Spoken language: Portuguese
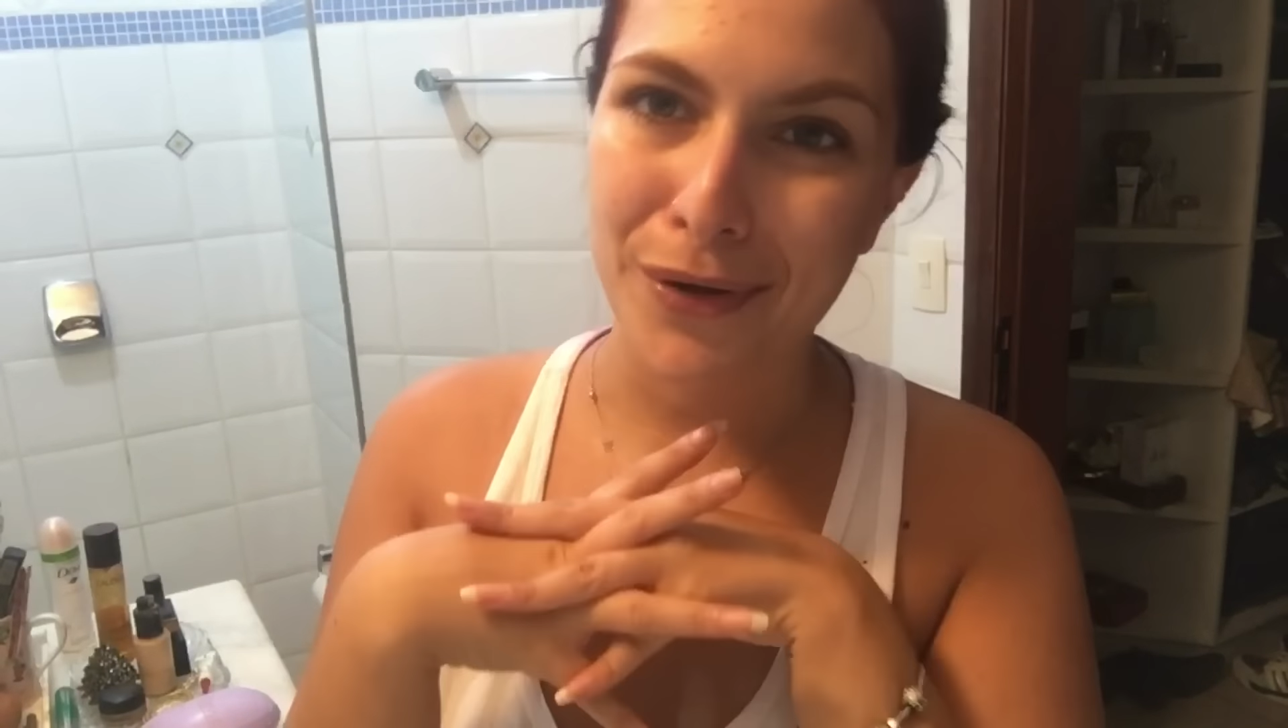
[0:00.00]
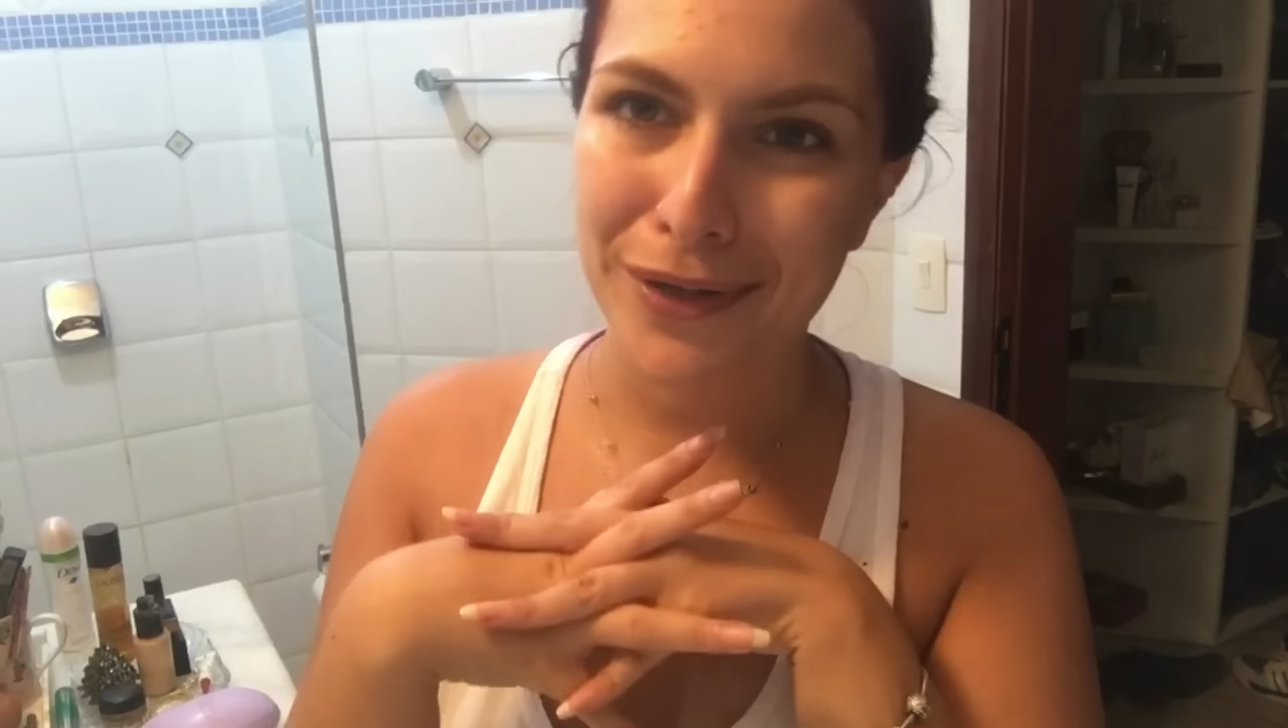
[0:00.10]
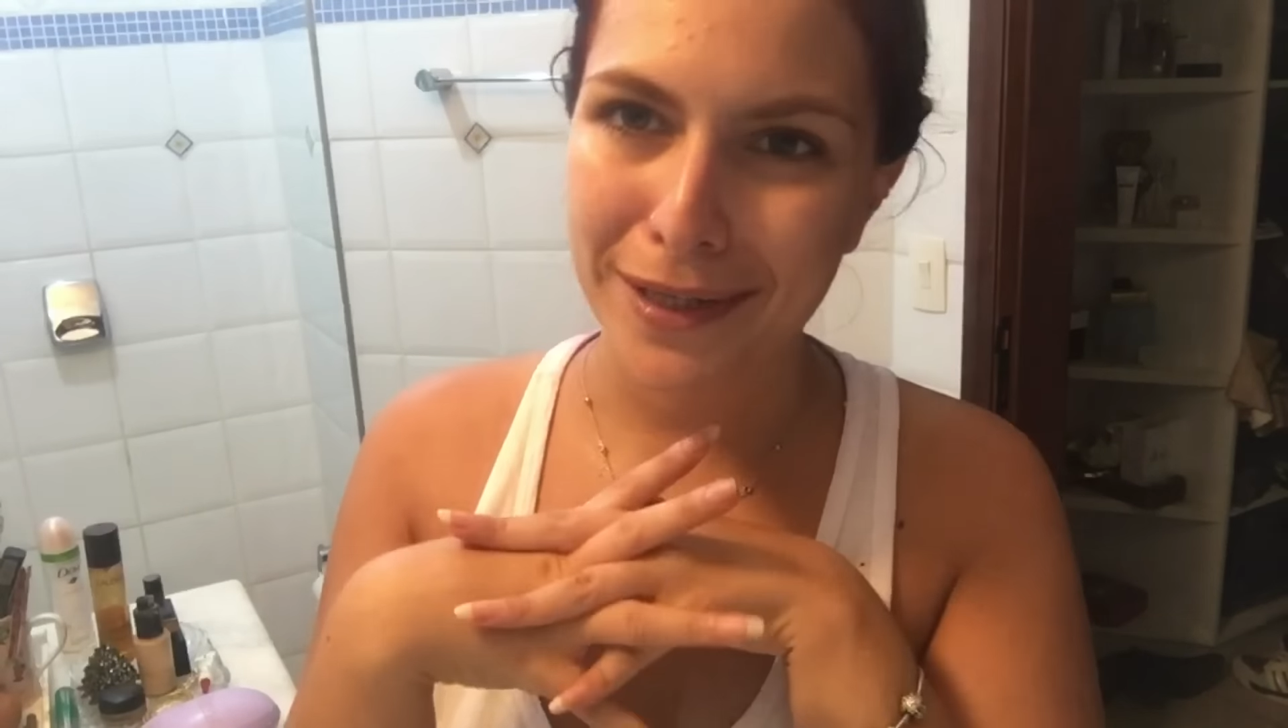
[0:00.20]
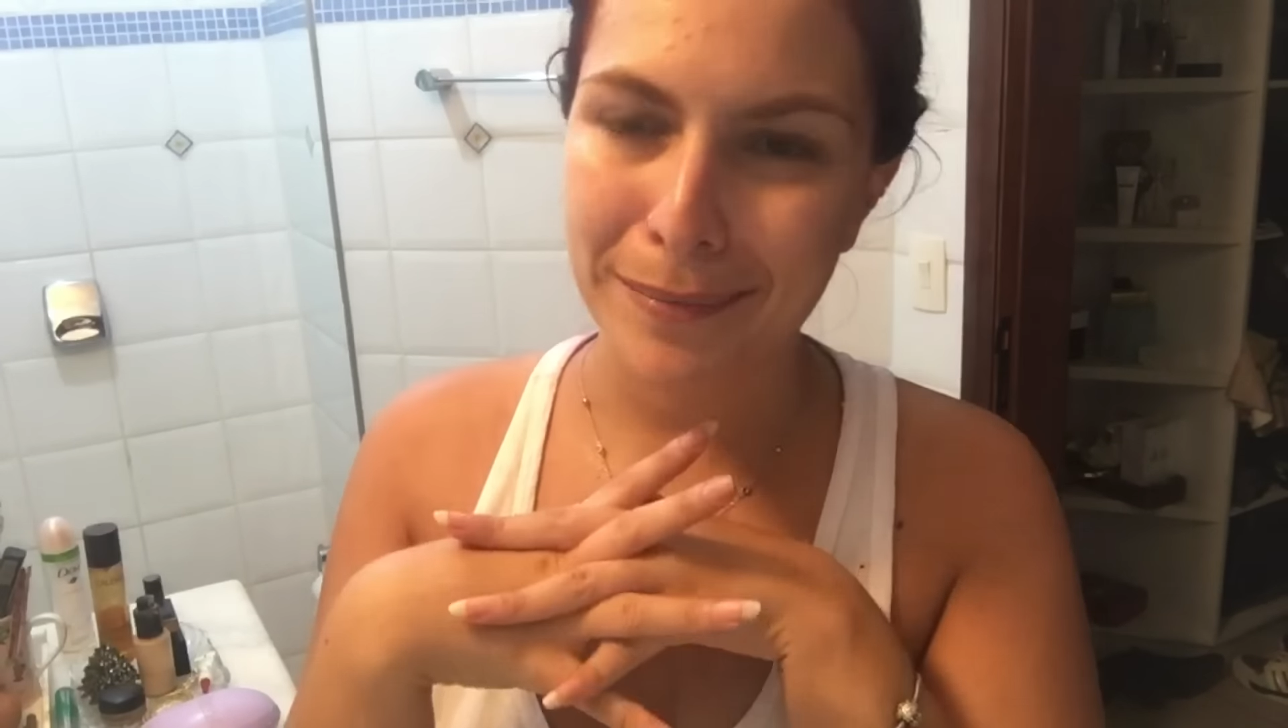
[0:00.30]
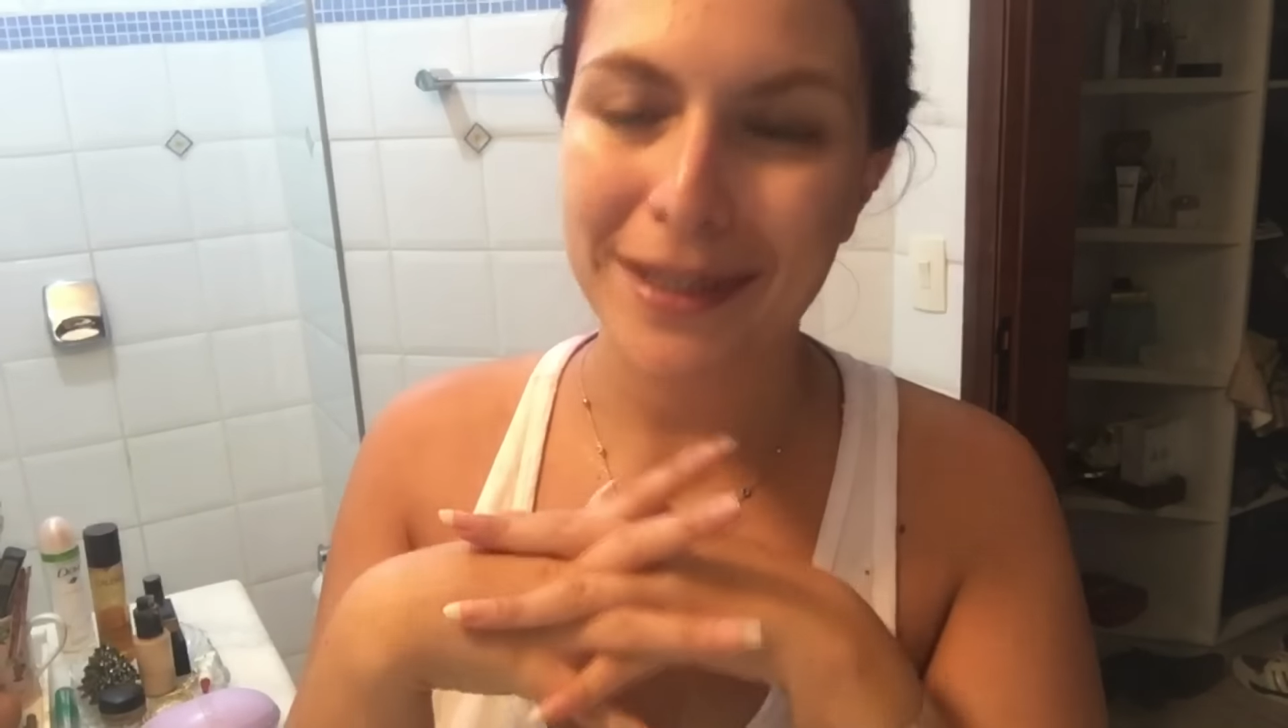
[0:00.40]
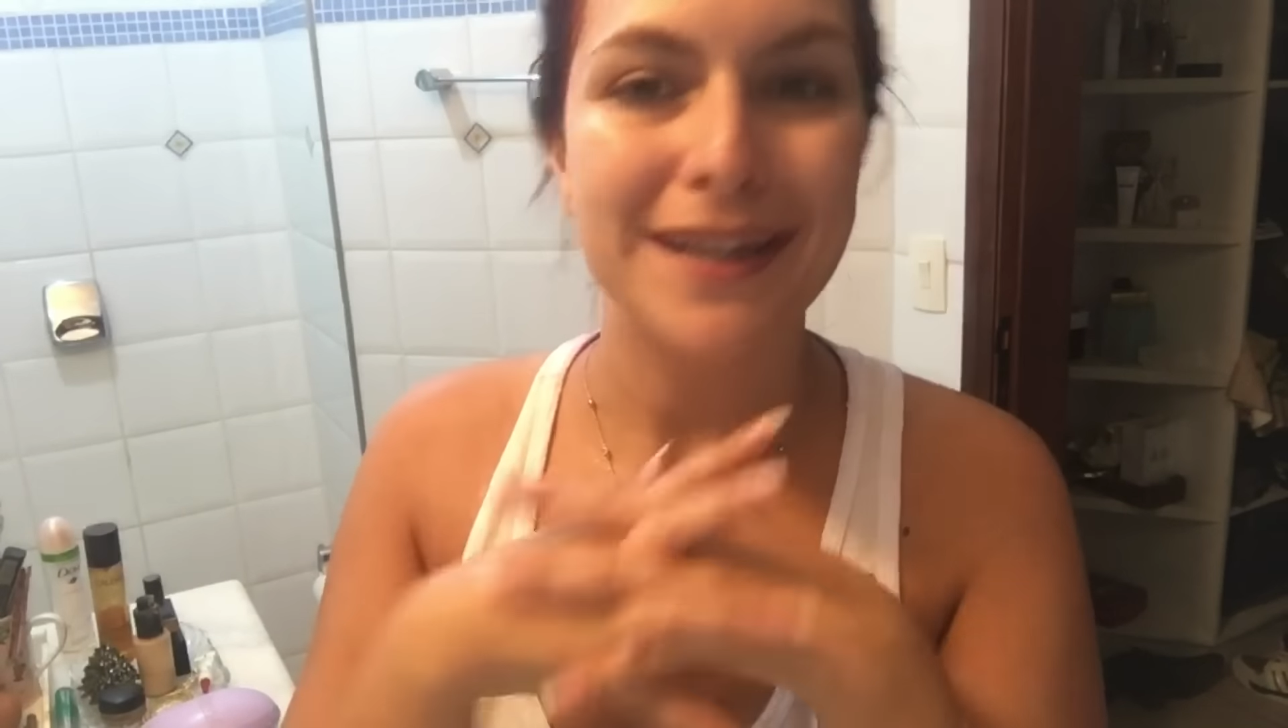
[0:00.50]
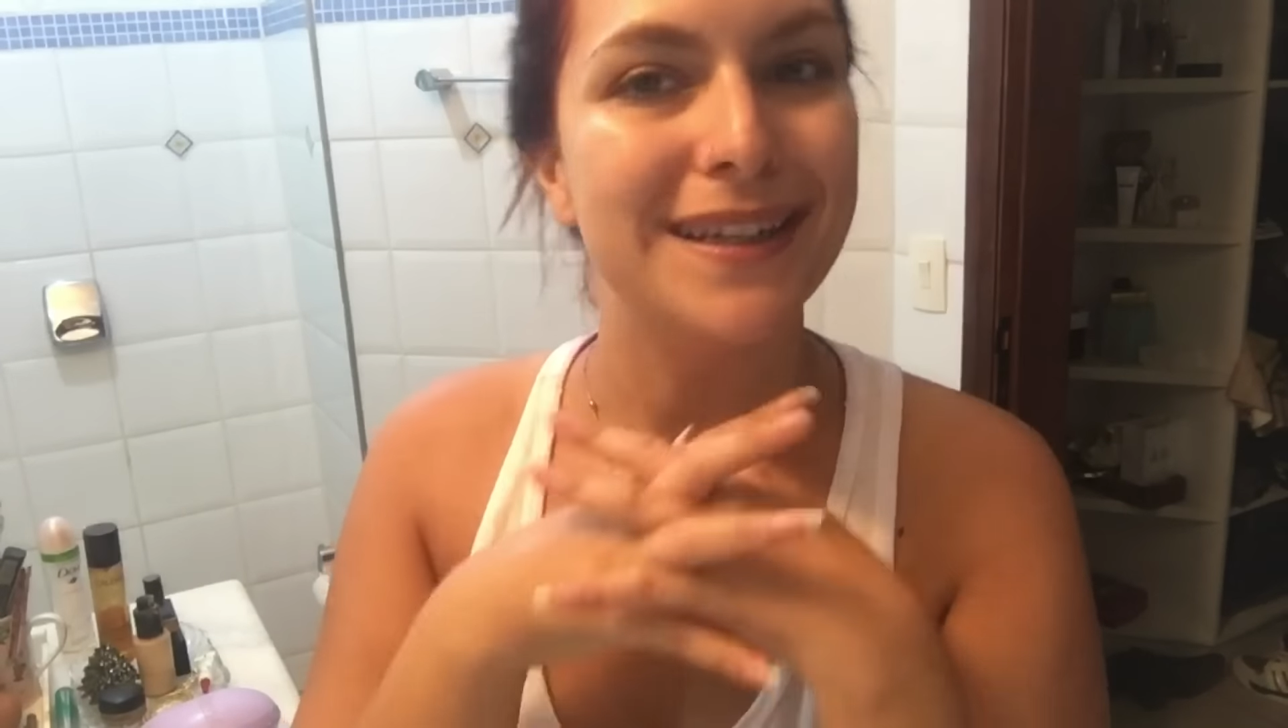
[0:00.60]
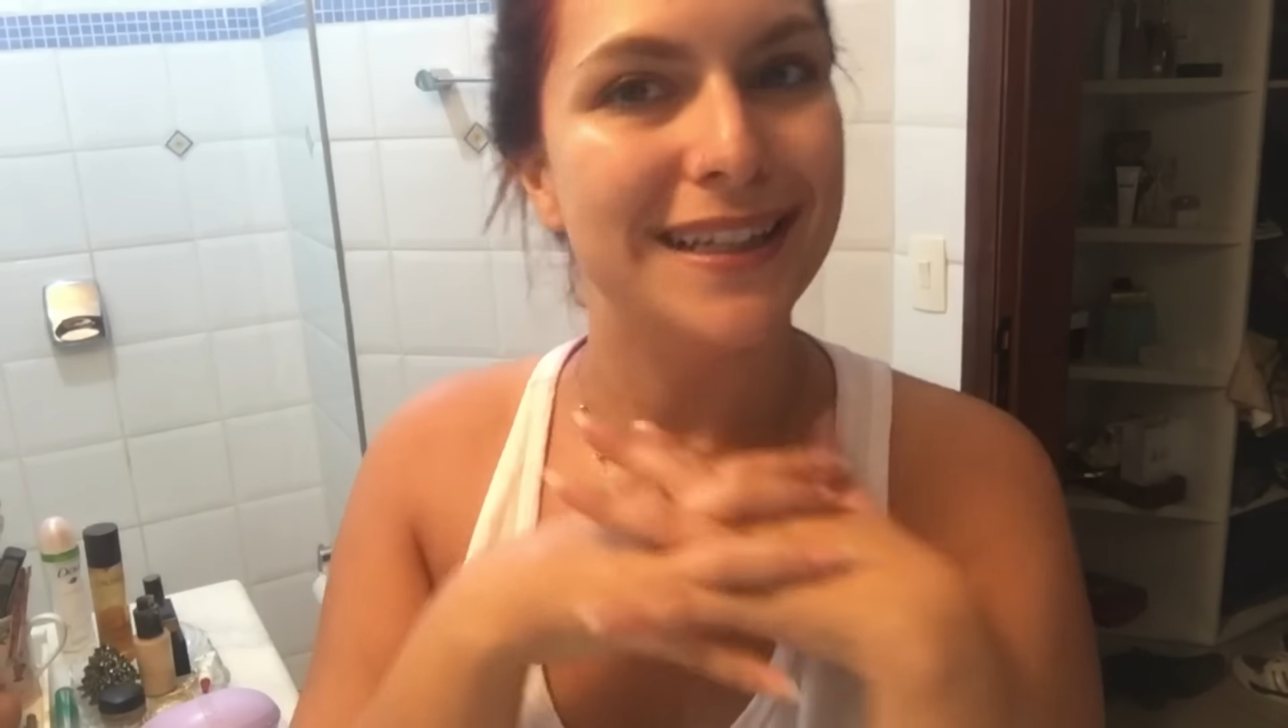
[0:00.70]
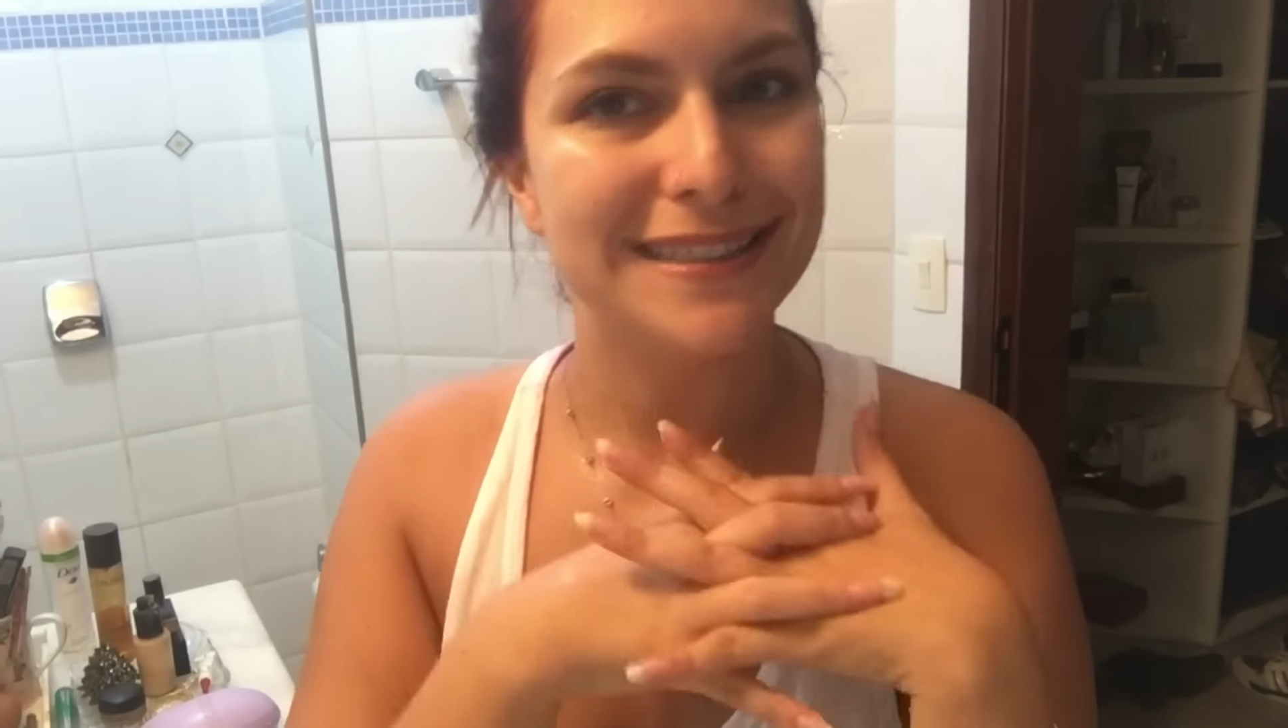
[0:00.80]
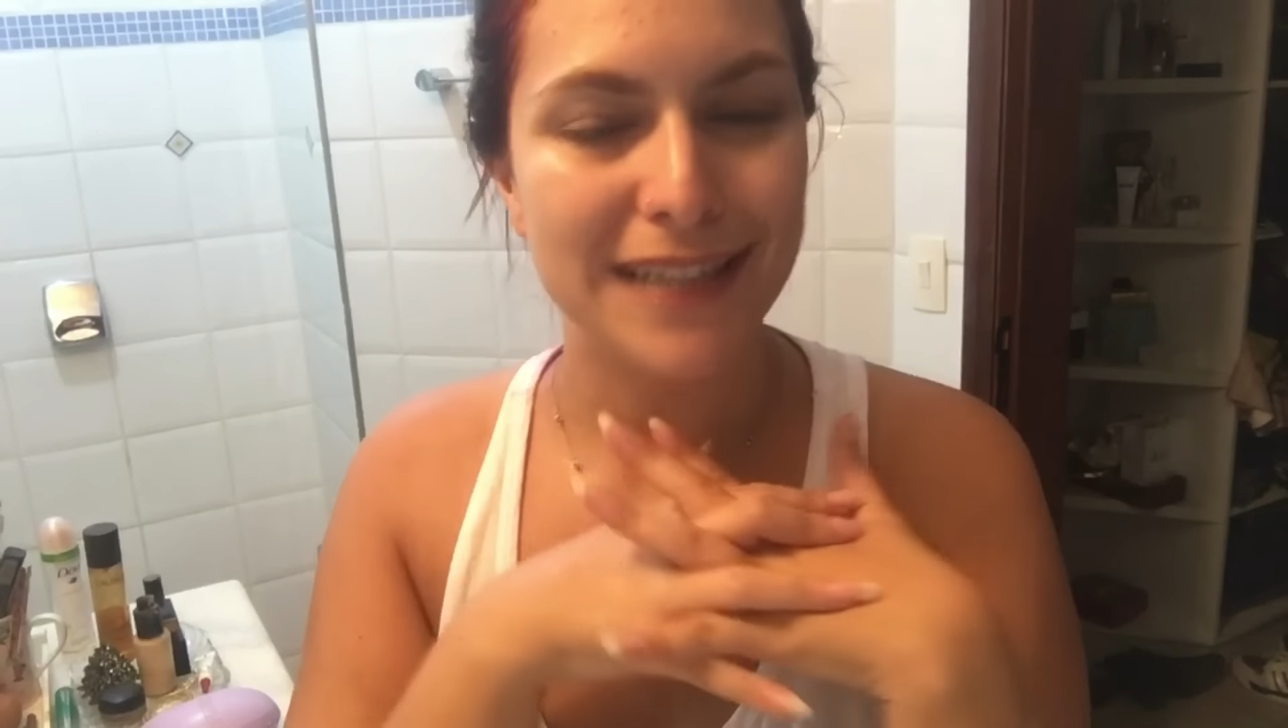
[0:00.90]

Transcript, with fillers: acordar amanhã, né?